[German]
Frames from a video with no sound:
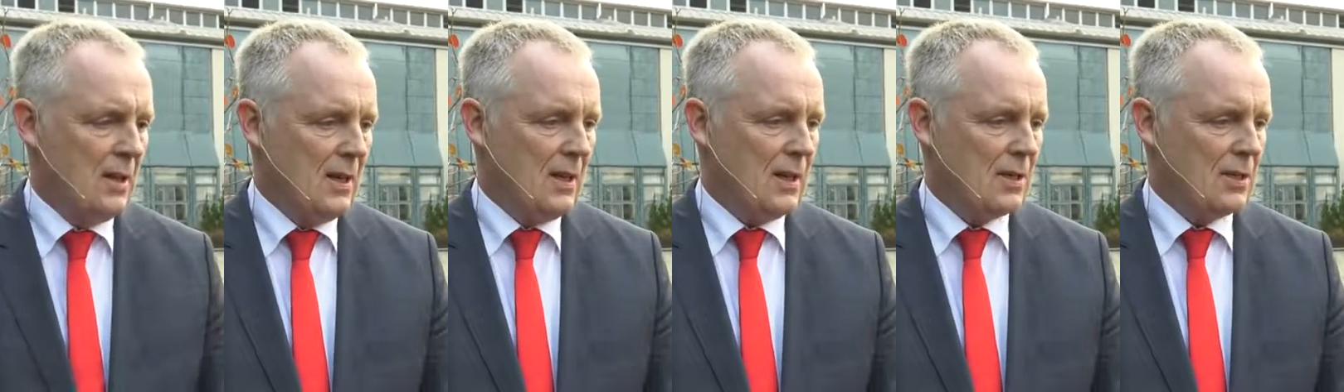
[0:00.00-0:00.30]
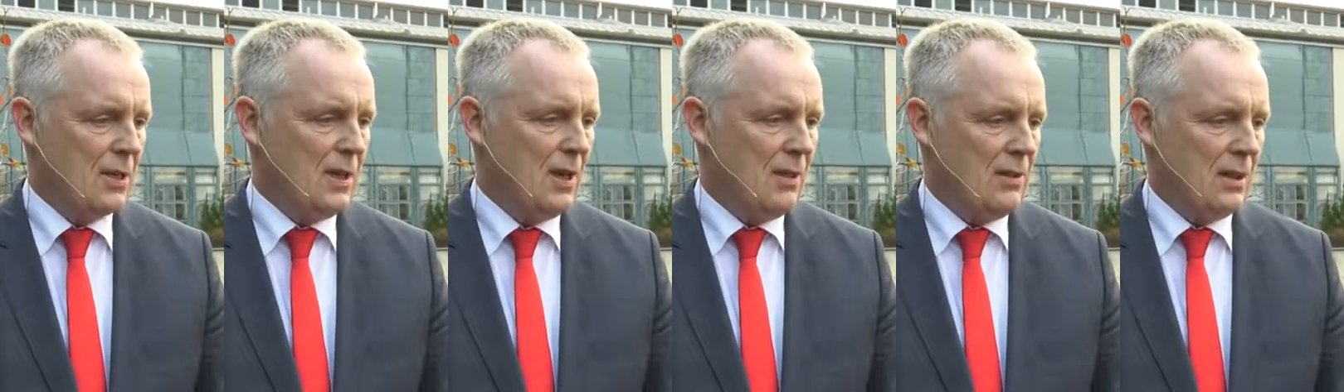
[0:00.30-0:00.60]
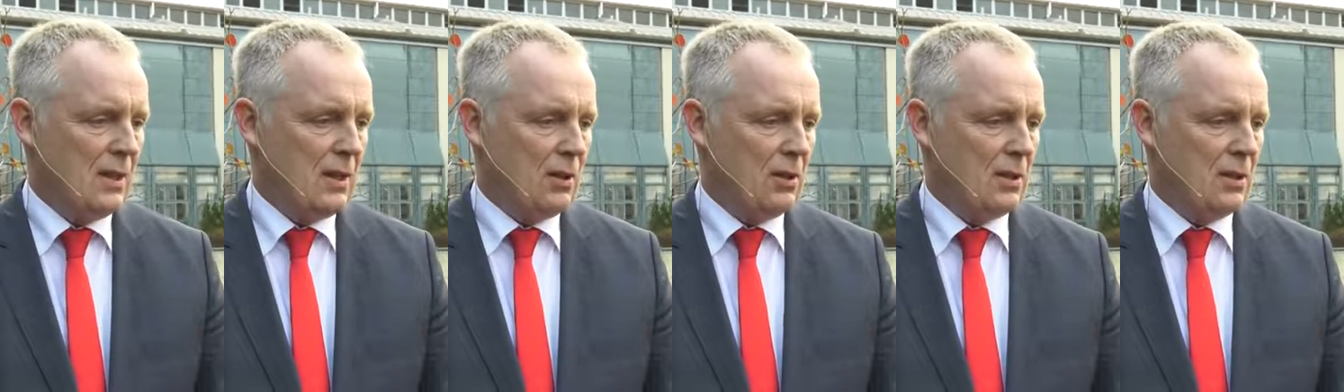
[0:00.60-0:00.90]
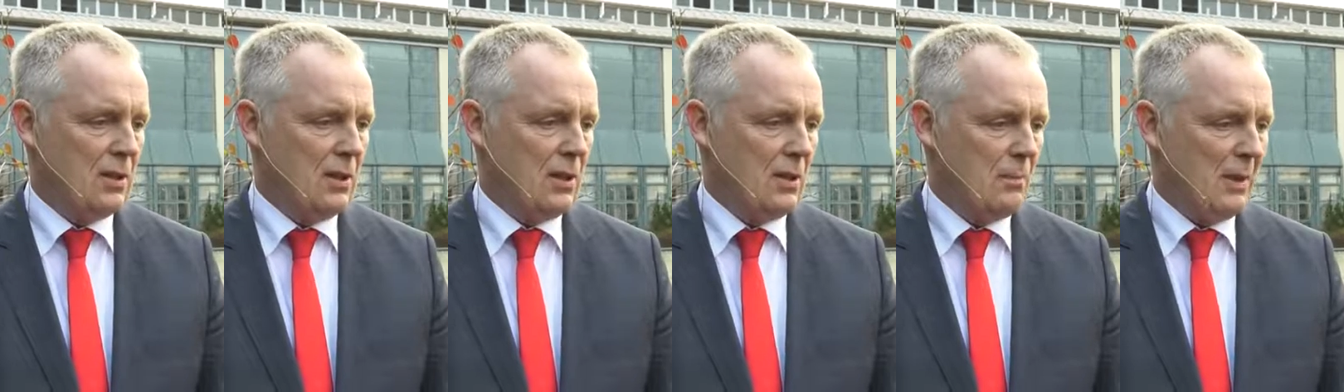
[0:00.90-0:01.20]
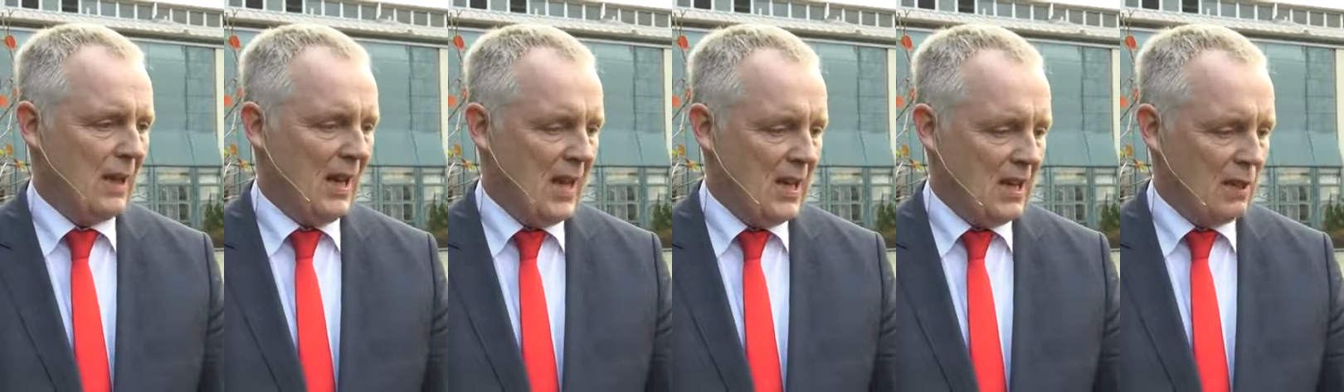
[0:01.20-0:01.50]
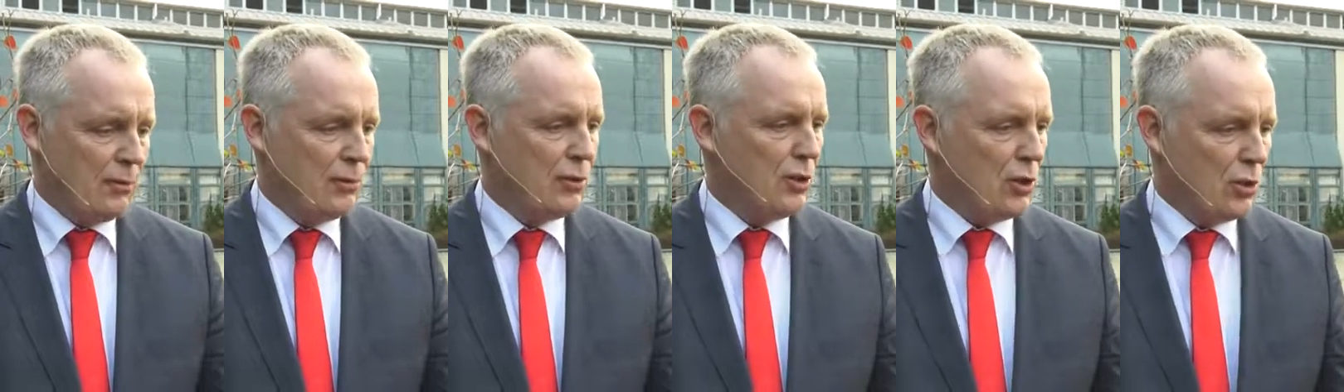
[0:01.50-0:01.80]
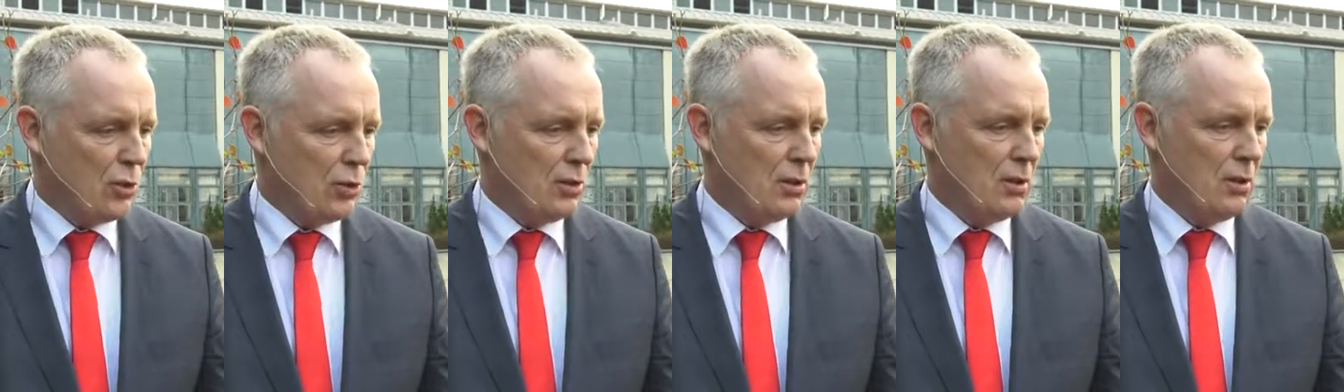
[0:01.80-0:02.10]
Also hier werden auch die Bereiche für die
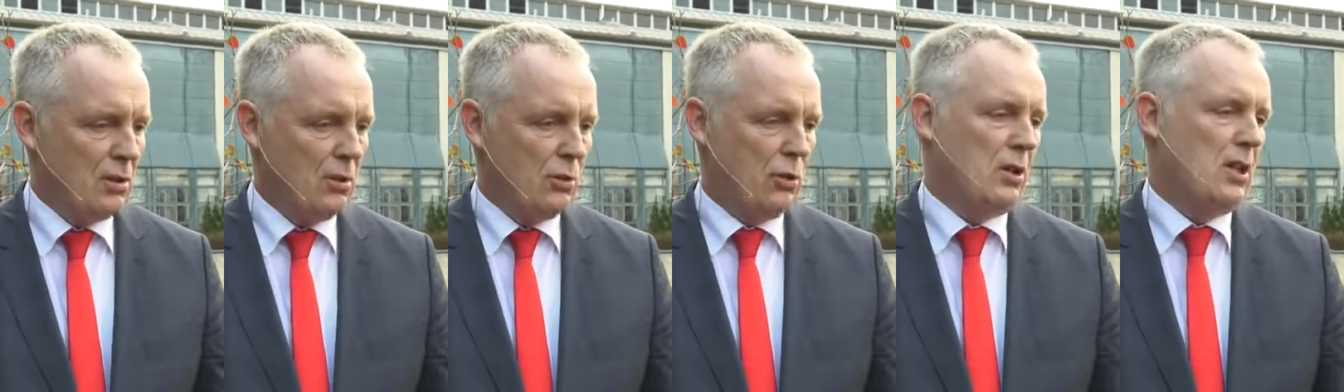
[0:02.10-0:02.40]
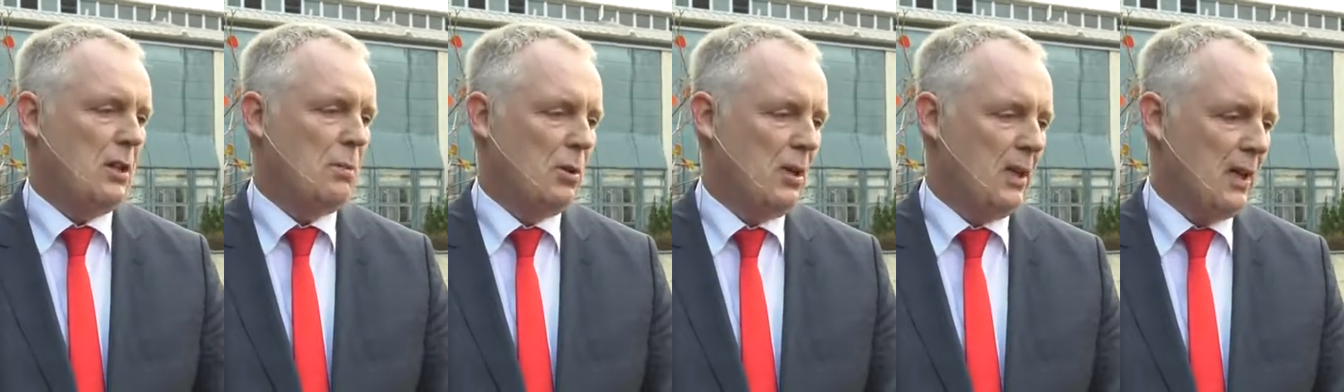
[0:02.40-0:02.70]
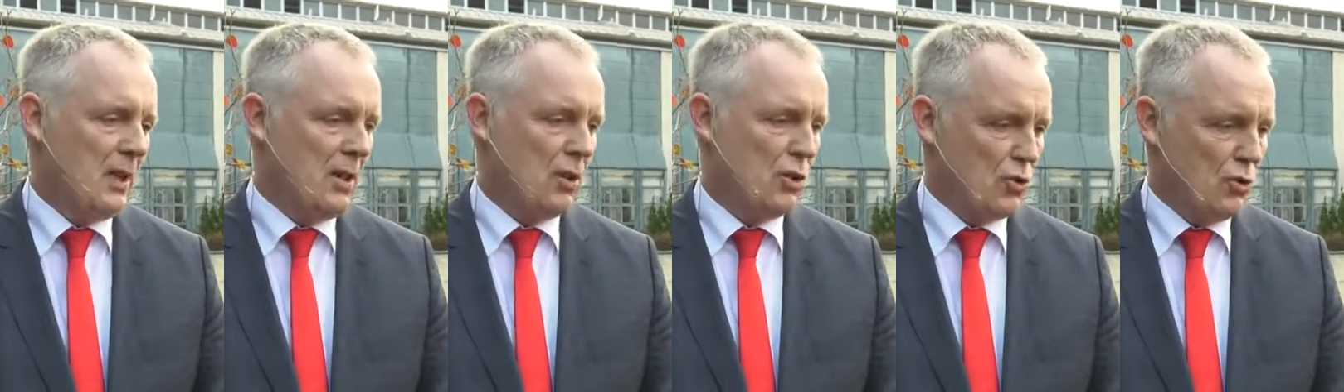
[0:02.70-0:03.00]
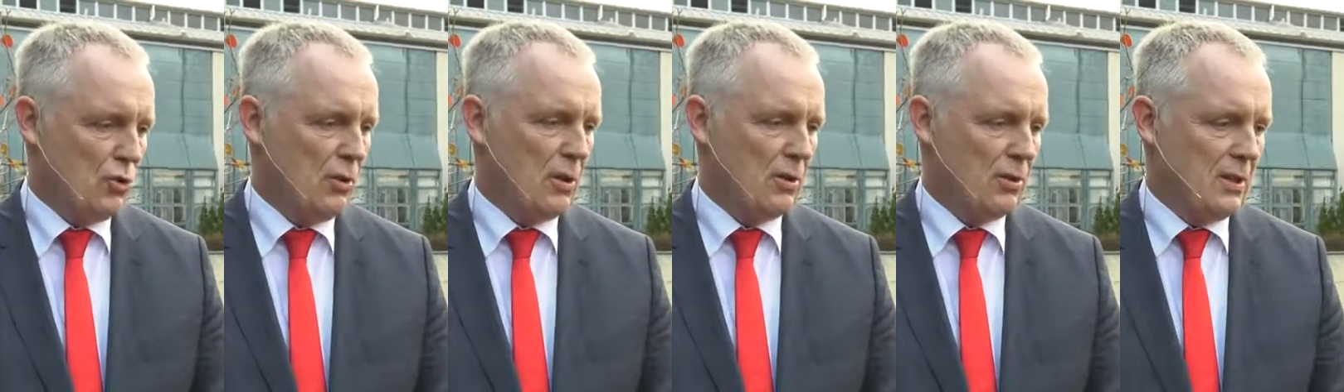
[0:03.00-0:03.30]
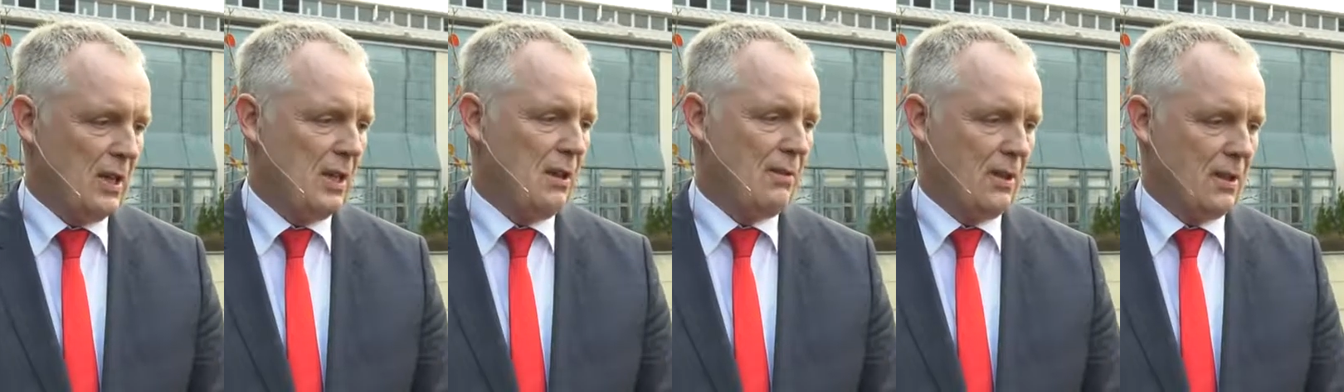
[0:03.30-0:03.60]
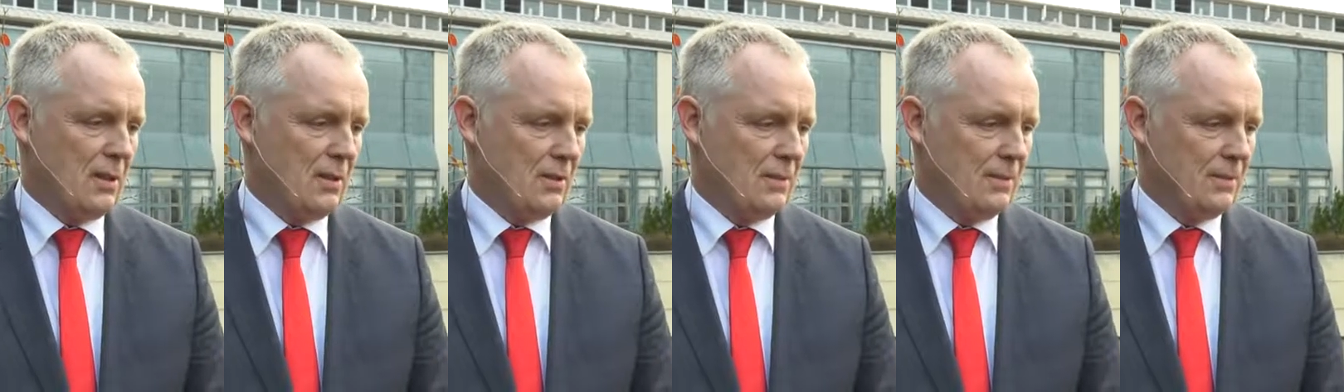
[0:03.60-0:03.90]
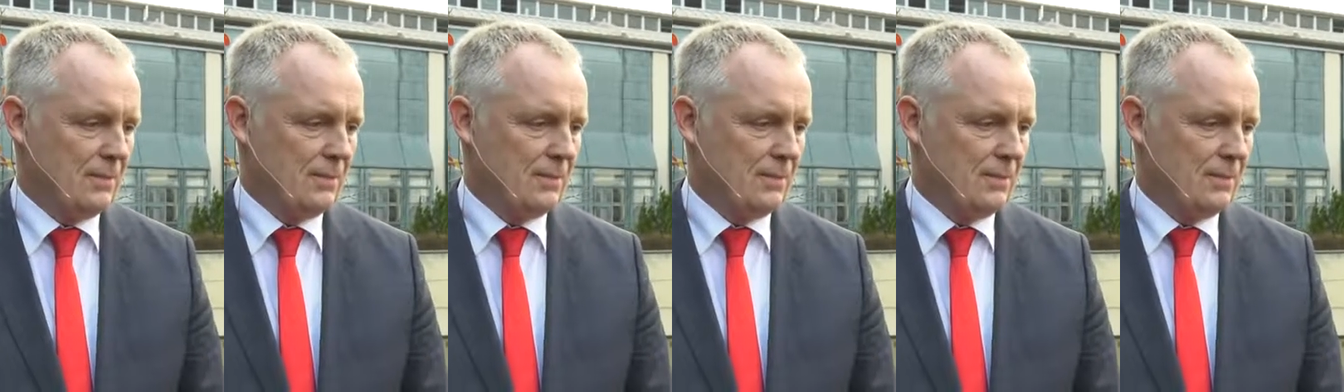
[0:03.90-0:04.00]
Kunden deutlich moderner, schöner und heller werden.